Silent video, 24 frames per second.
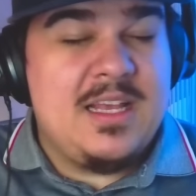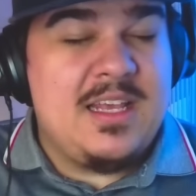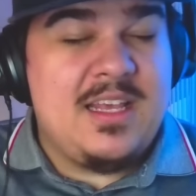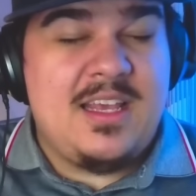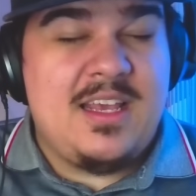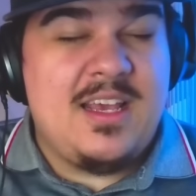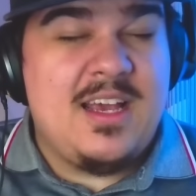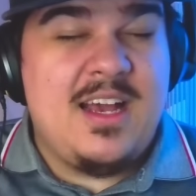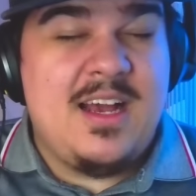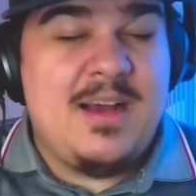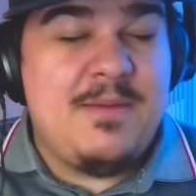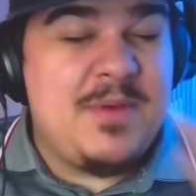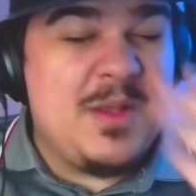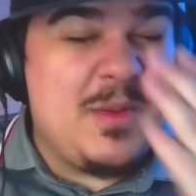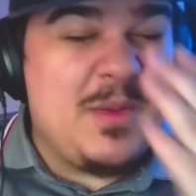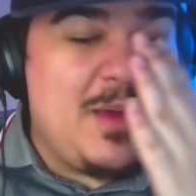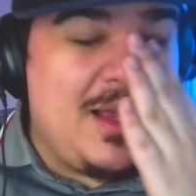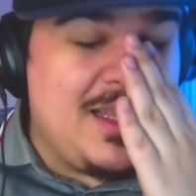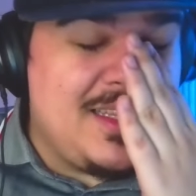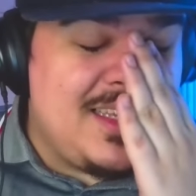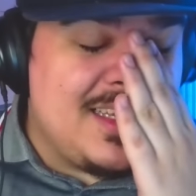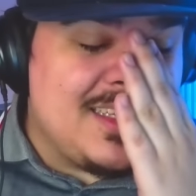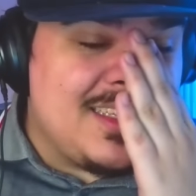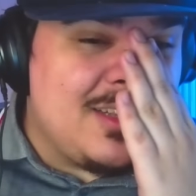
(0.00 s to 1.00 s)
Я,
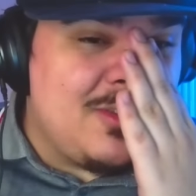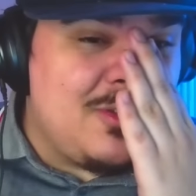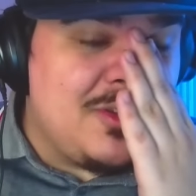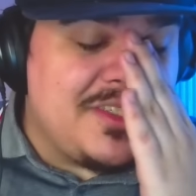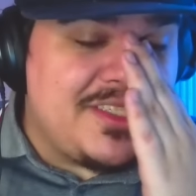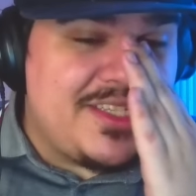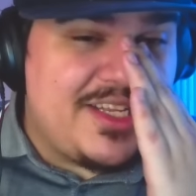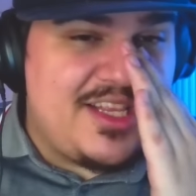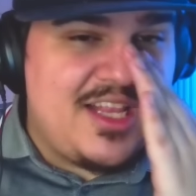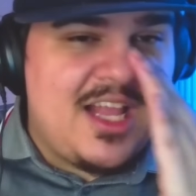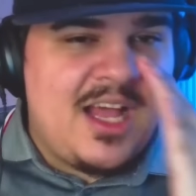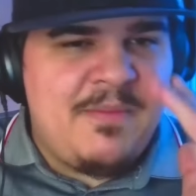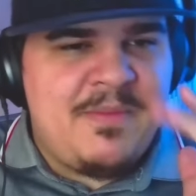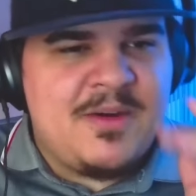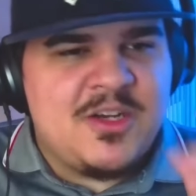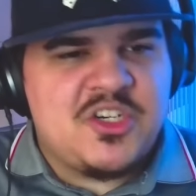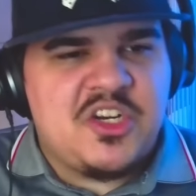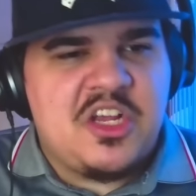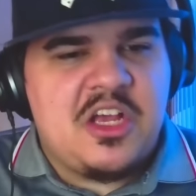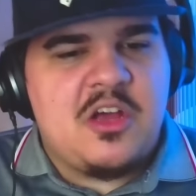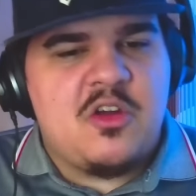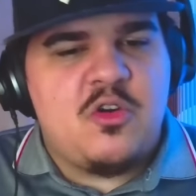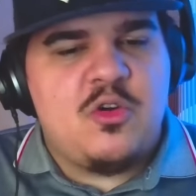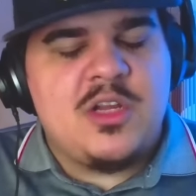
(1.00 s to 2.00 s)
понимаете, я, с одной стороны,
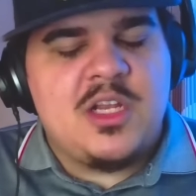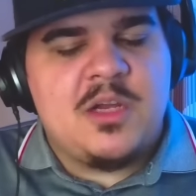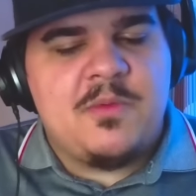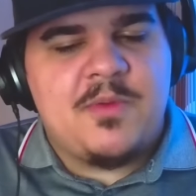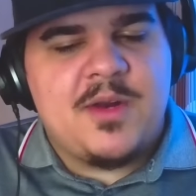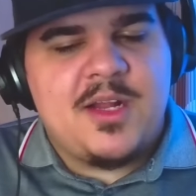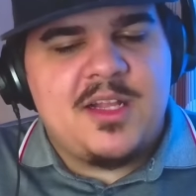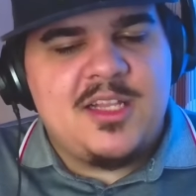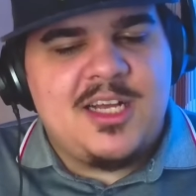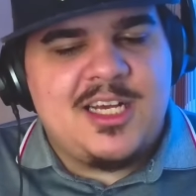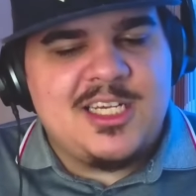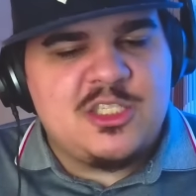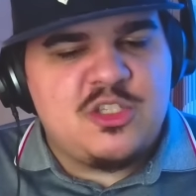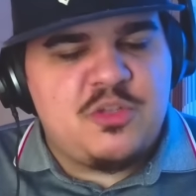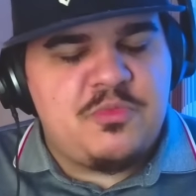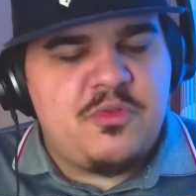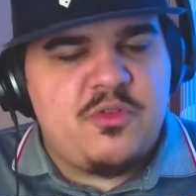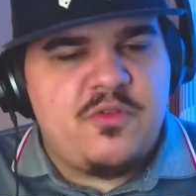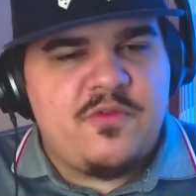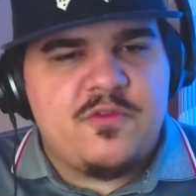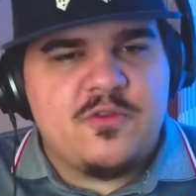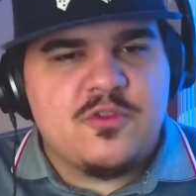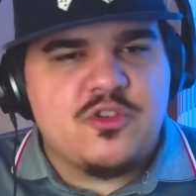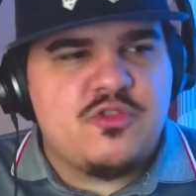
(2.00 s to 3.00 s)
обожаю ролик про Насуби,
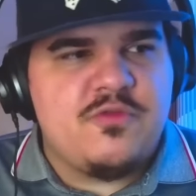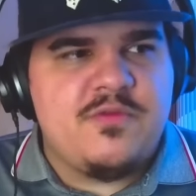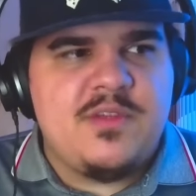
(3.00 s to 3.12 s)
но в то же